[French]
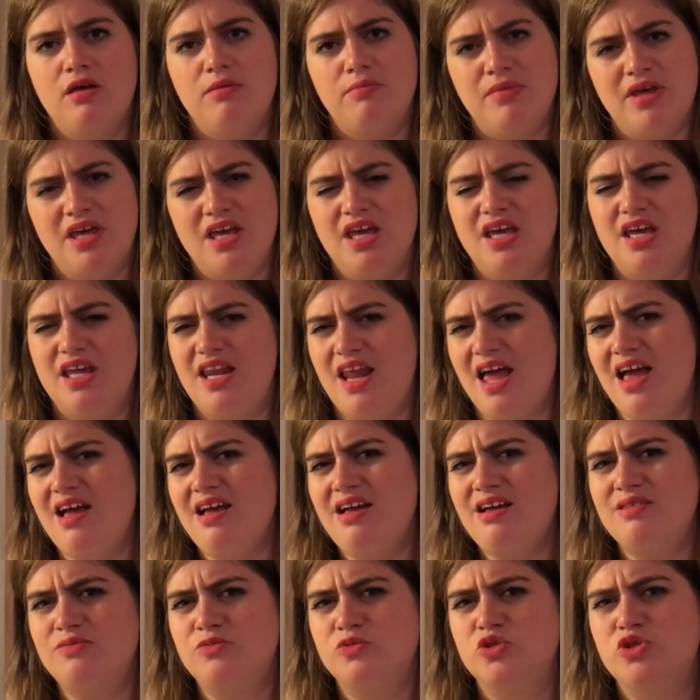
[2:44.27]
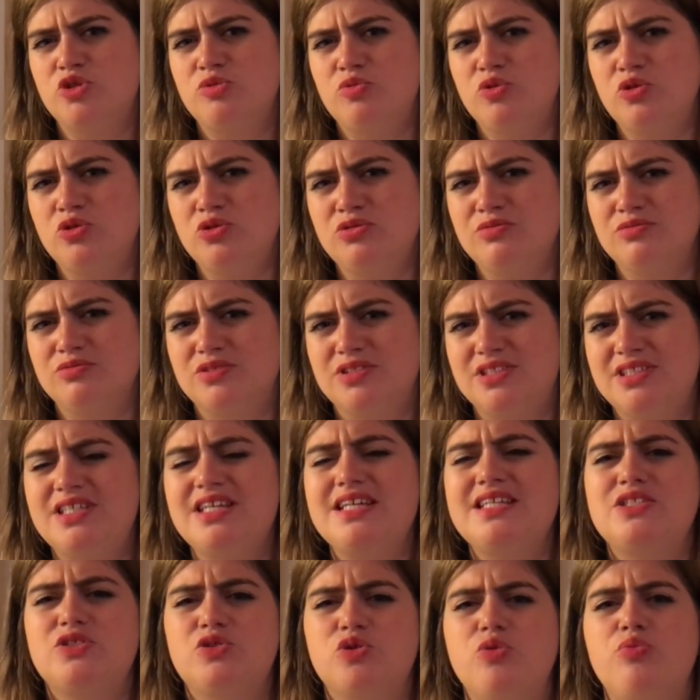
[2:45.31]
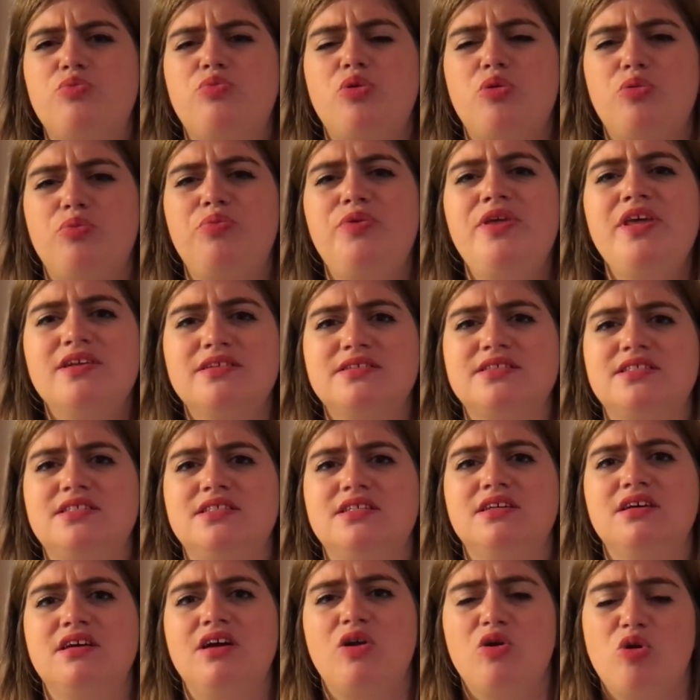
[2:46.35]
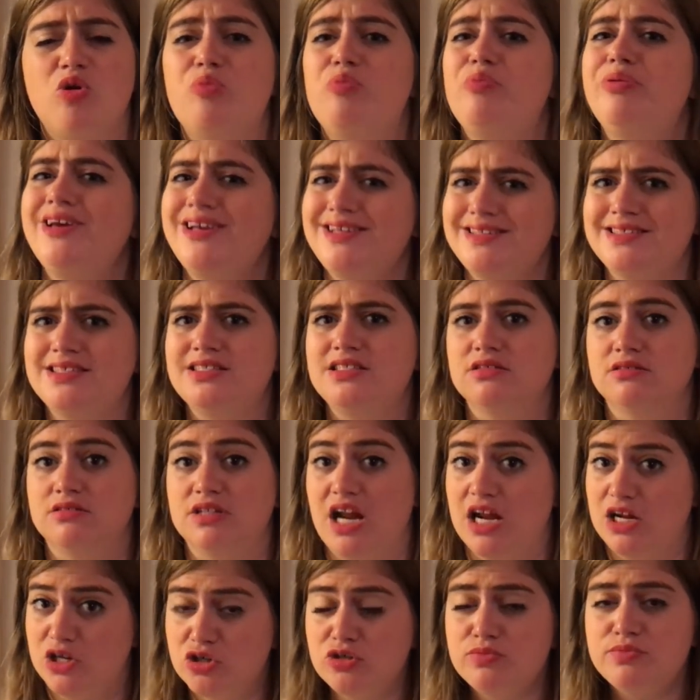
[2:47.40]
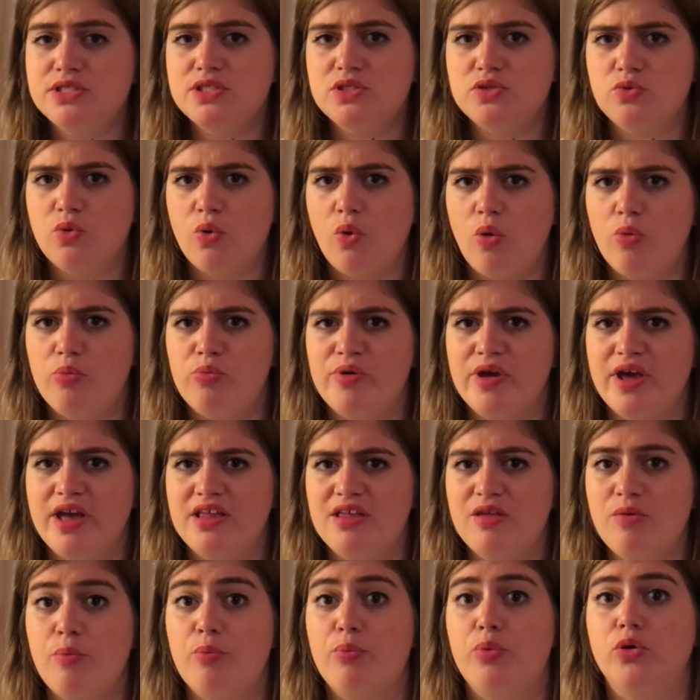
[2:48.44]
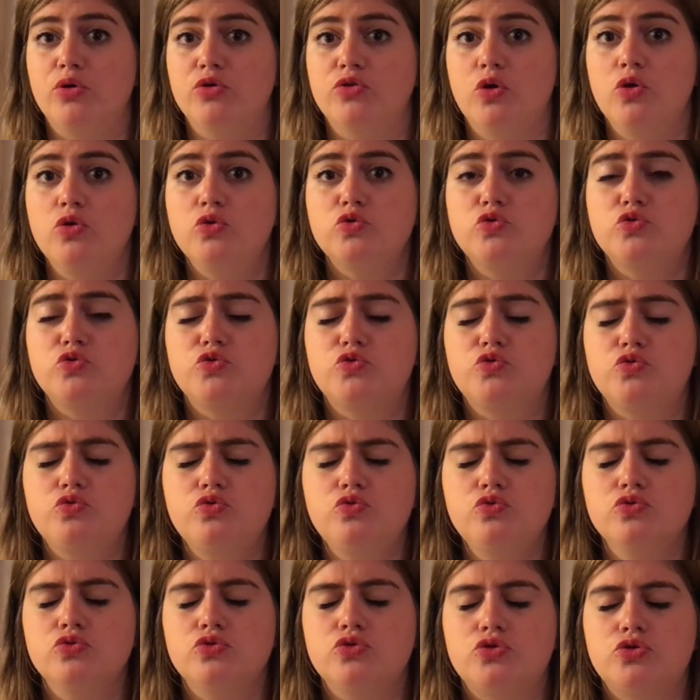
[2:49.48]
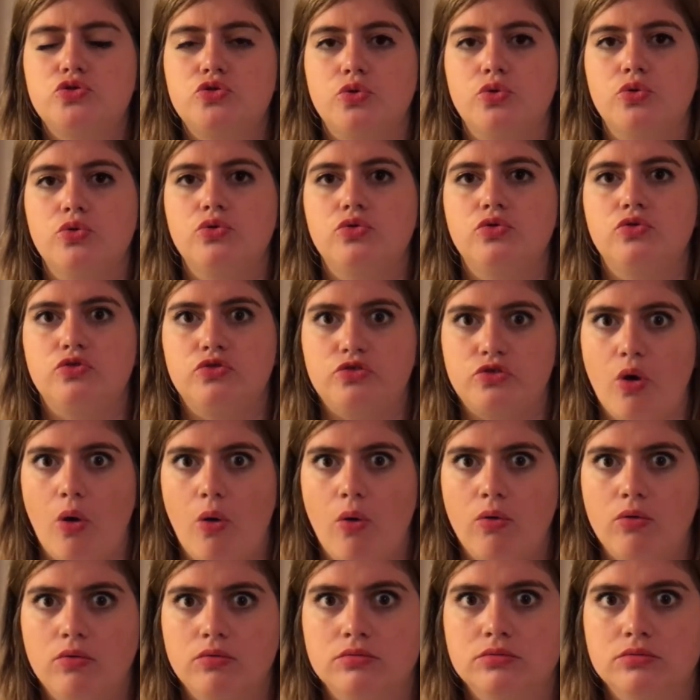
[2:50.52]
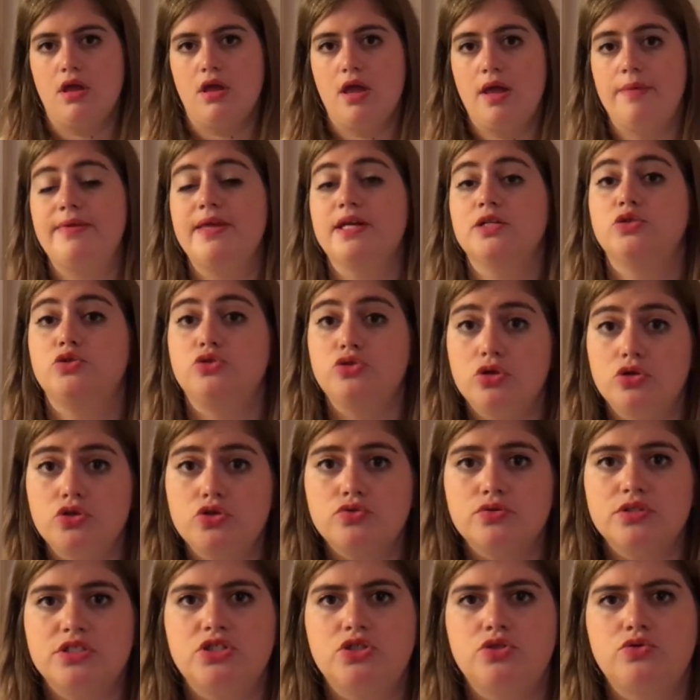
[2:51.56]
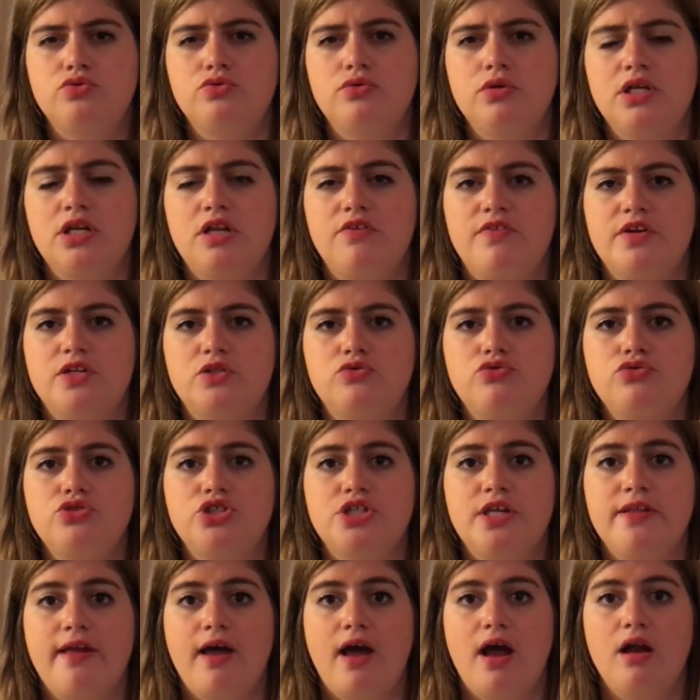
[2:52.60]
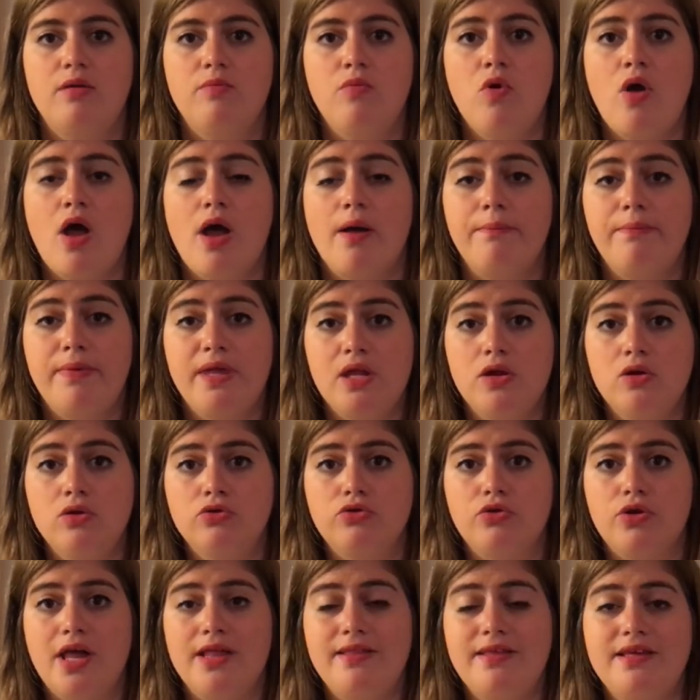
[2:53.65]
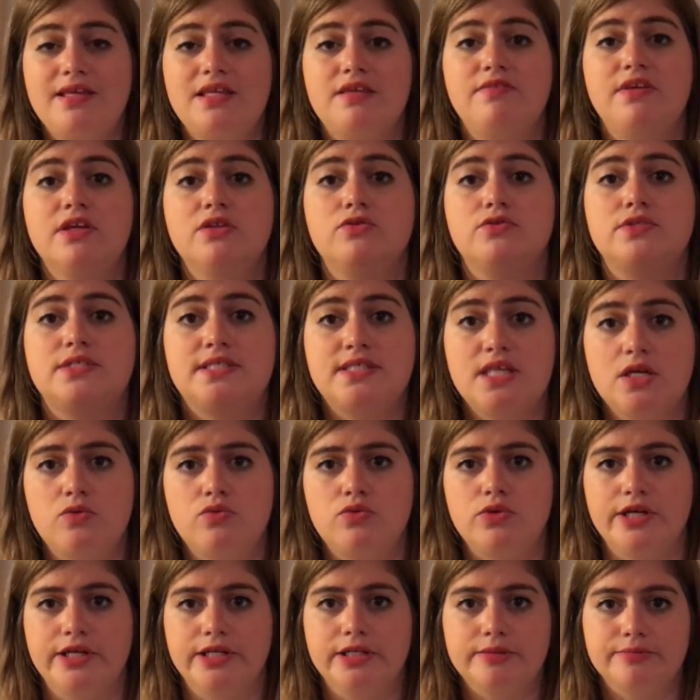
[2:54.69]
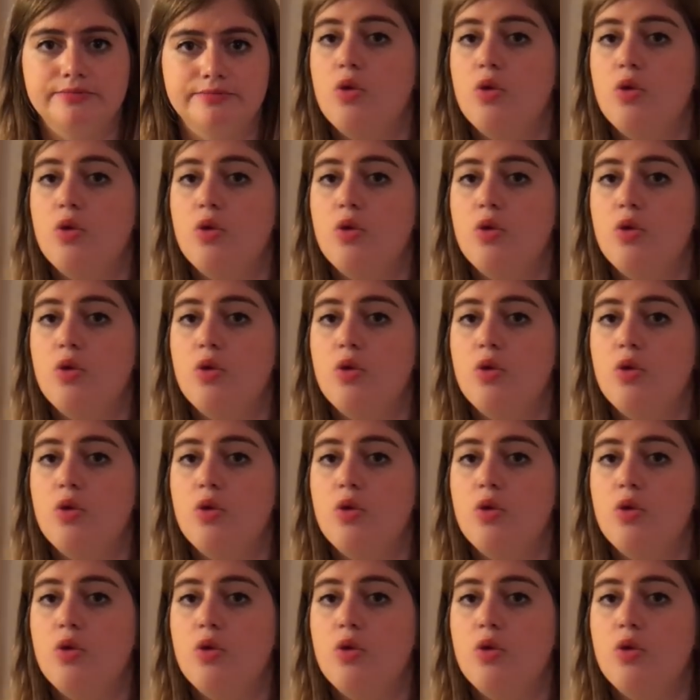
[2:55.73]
Mais là, on se demande qu'est-ce que peut bien dire le président de la Commission européenne pendant tout ce temps Eh bien, durant son discours, il effectue généralement un bilan de l'année qui vient de s'écouler.